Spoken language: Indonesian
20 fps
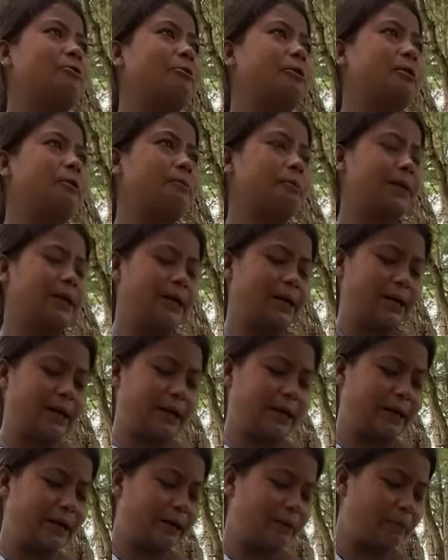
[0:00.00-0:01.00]
ongam le
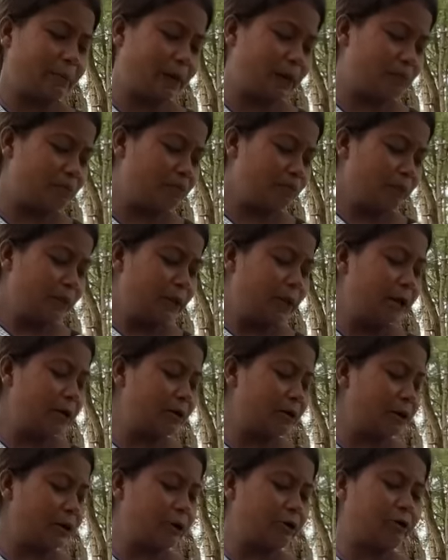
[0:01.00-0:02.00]
le re mal
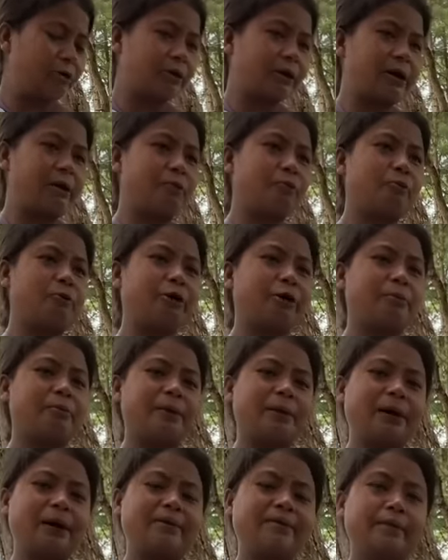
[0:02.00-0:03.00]
kanan ka
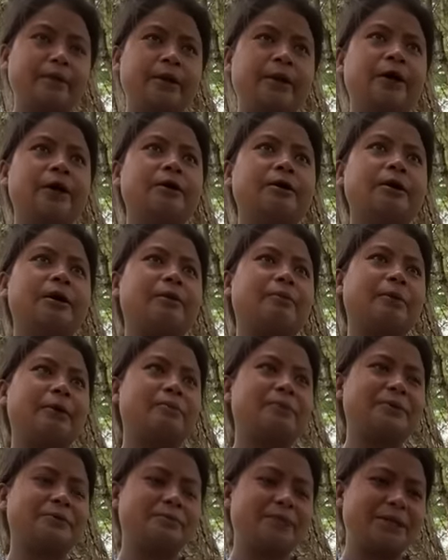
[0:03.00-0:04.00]
porba aba
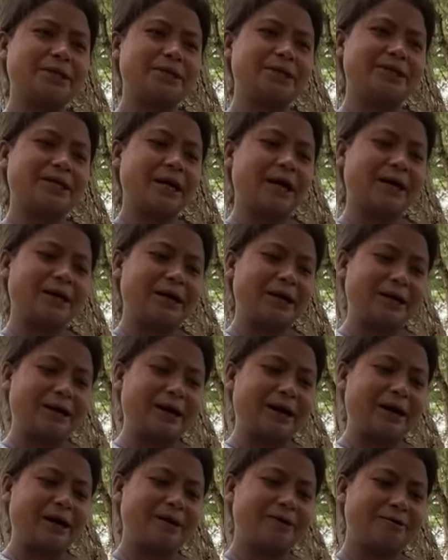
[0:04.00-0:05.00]
syar
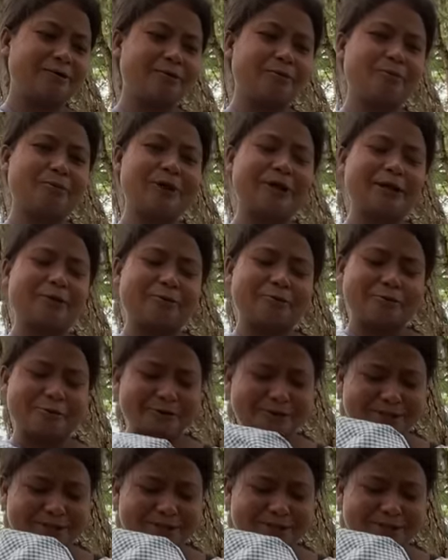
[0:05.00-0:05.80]
yang ha ublay ruun